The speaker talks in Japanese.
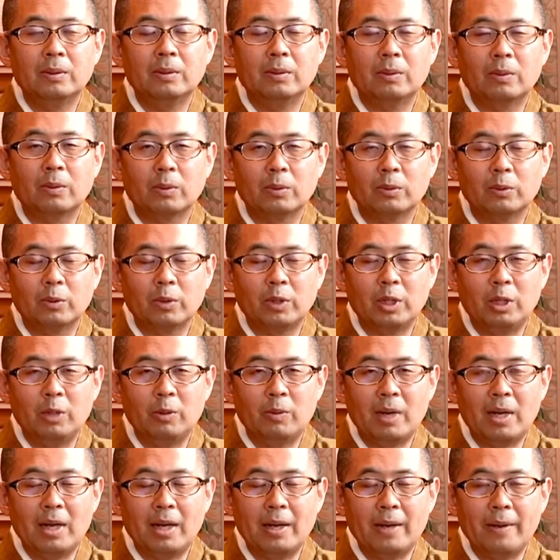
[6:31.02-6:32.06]
この時に
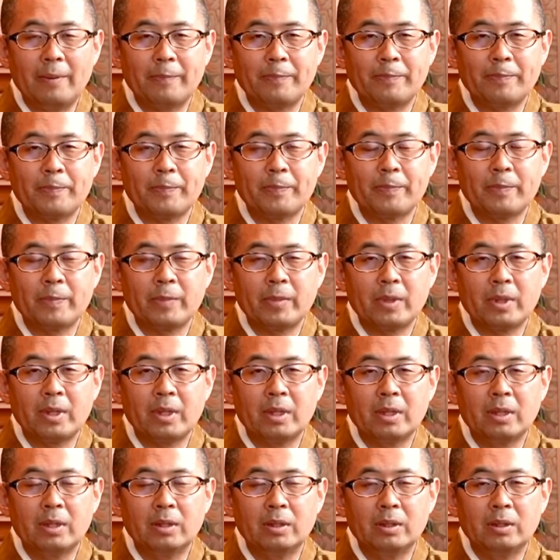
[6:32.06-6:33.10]
は
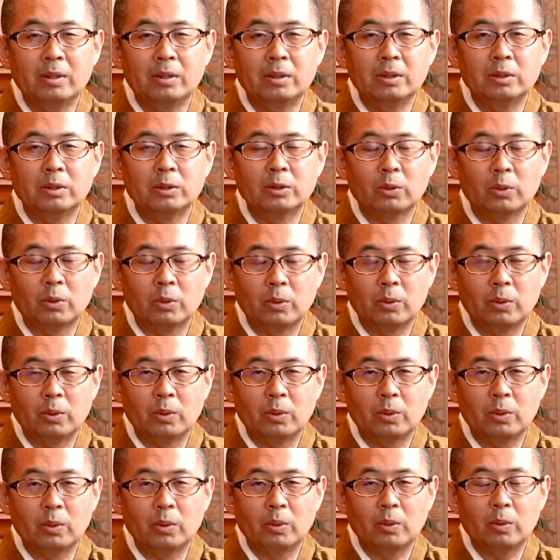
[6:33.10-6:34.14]
その
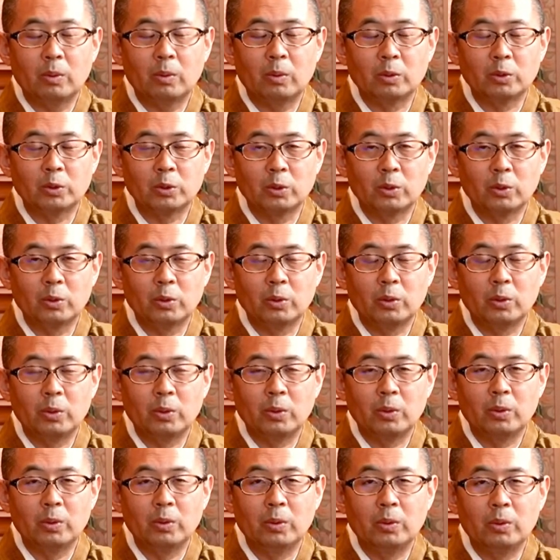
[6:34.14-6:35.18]
小僧
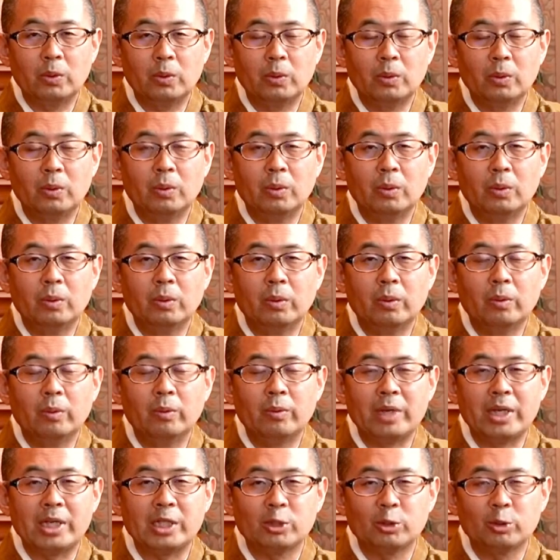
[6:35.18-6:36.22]
の
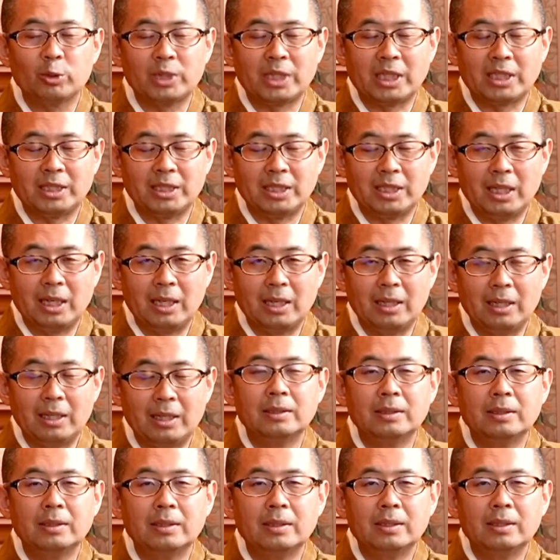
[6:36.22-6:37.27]
親僧たちが
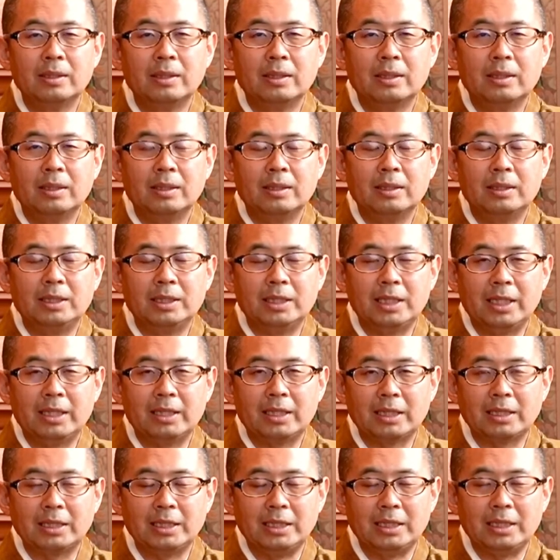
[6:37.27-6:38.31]
人間
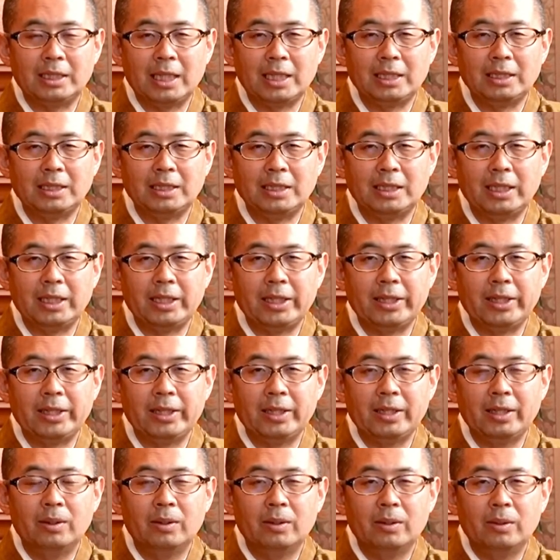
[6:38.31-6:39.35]
たちに対して
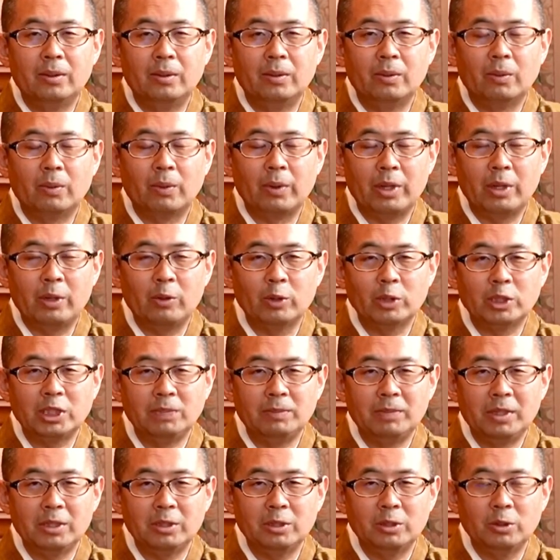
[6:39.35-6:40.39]
お礼を
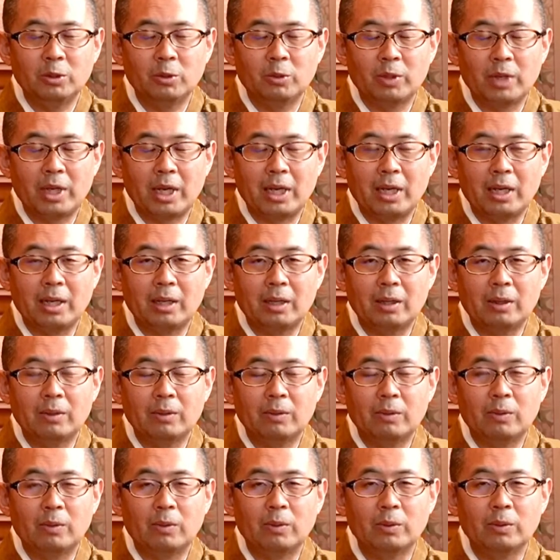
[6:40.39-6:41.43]
示すような
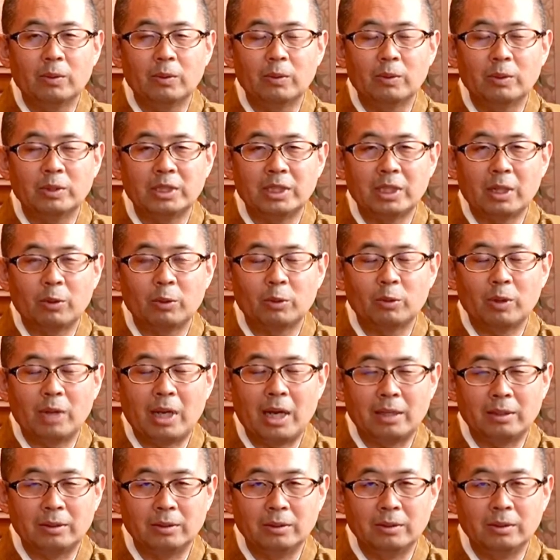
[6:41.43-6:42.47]
行動をしたことが
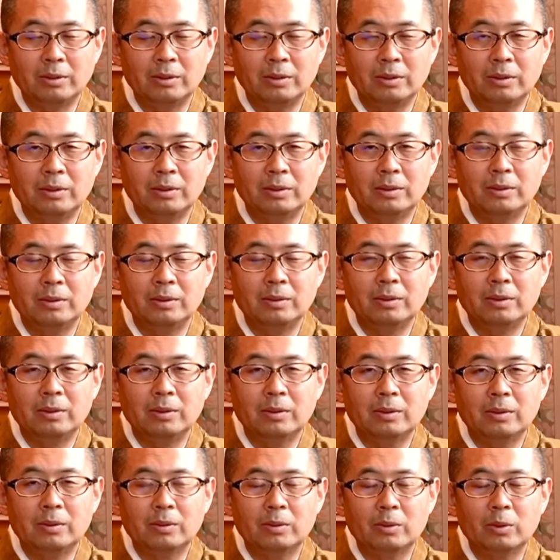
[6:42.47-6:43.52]
ある
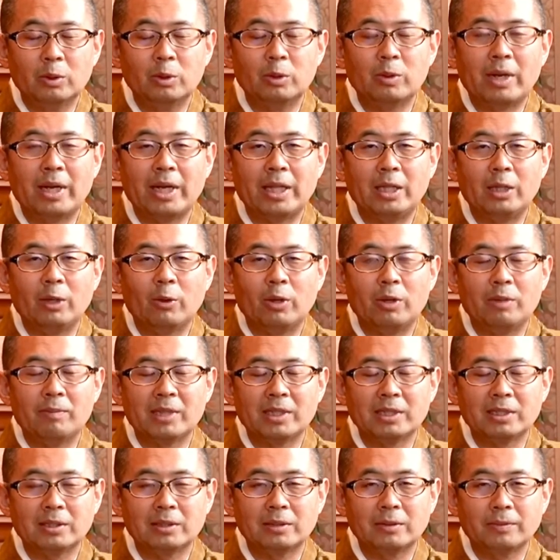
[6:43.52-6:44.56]
と言われており
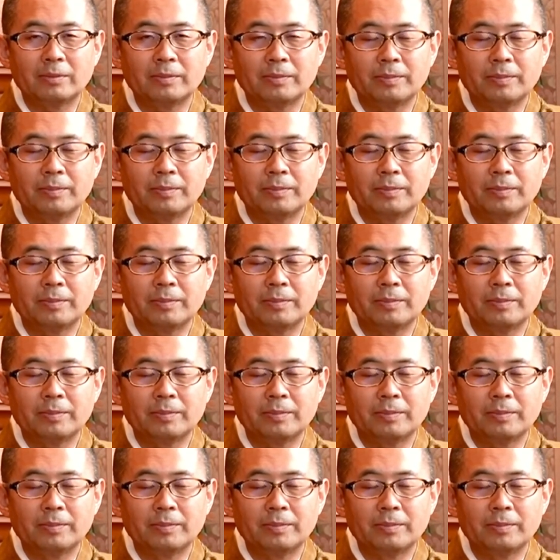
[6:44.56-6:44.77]
ます